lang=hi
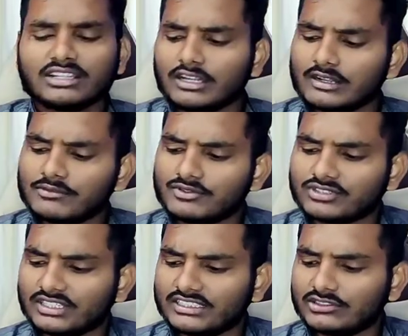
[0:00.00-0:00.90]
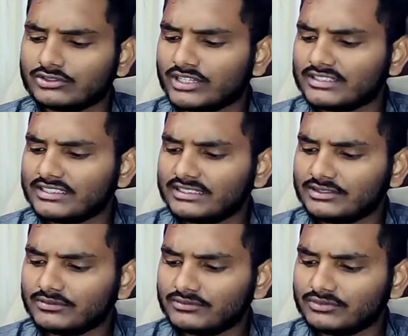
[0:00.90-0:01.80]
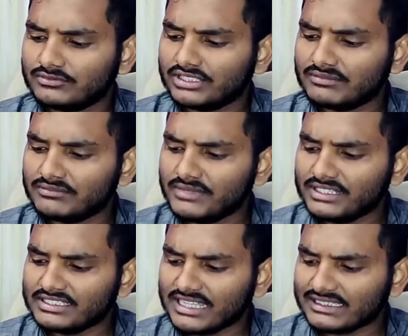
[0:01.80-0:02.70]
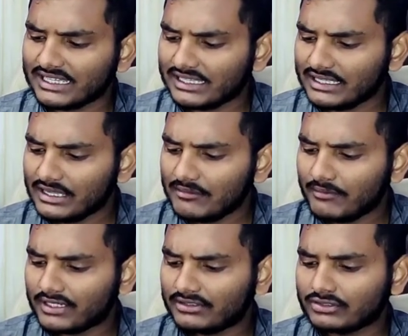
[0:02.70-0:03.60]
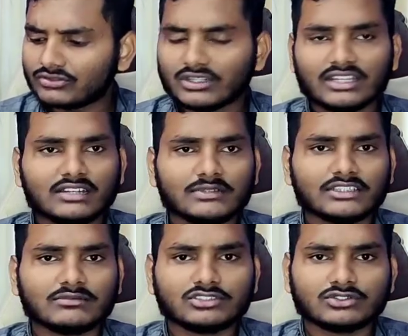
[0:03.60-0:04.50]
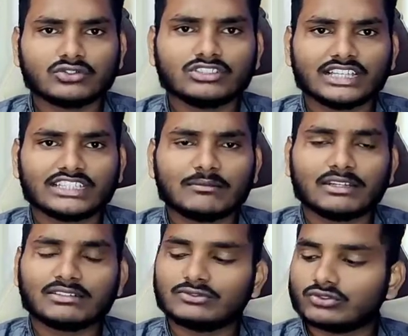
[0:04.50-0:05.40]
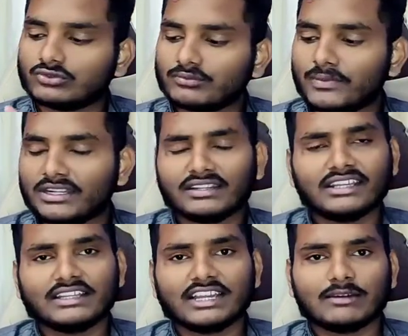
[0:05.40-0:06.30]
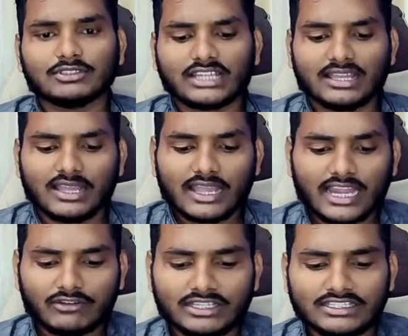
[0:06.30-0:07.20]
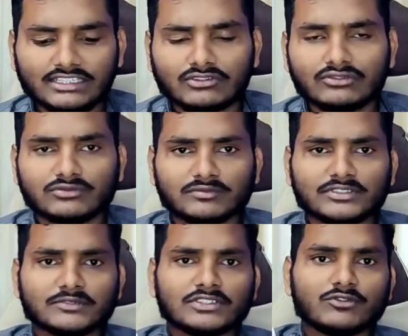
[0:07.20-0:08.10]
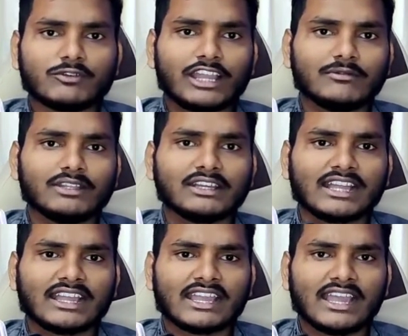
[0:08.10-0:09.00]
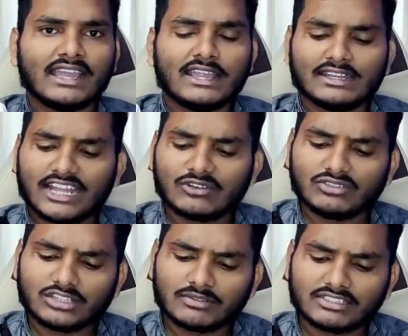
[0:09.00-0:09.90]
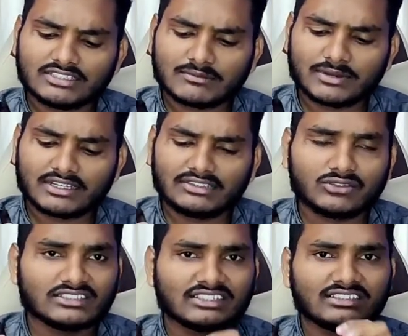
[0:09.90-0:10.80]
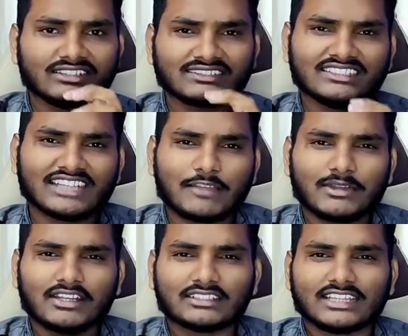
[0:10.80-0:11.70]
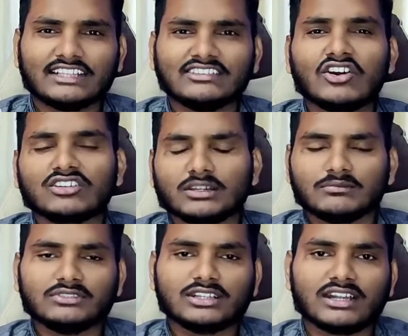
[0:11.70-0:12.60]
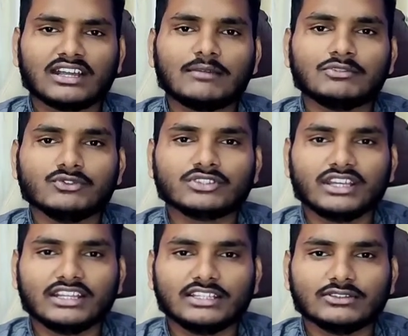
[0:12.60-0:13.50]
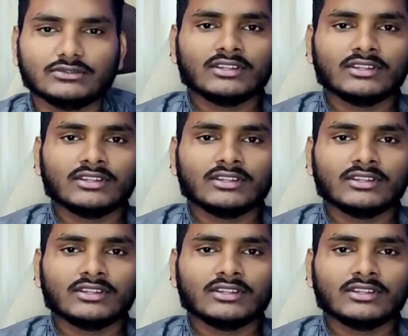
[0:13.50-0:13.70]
तक अगर आप यूज करते हैं तो थोड़ा सा ये जो मिट मिट जाता है बट दोस्तों कलर मतलब जो छूट जाता है बट दोस्तों बटन नहीं खराब होता है एंड वही इन इसमें जो फाइबर लगाया गया है नाखून के वजह से बटन थोड़ा सा धसने टाइप का लगता है लॉन्ग टर्म तक अगर आप यूज करेंगे तो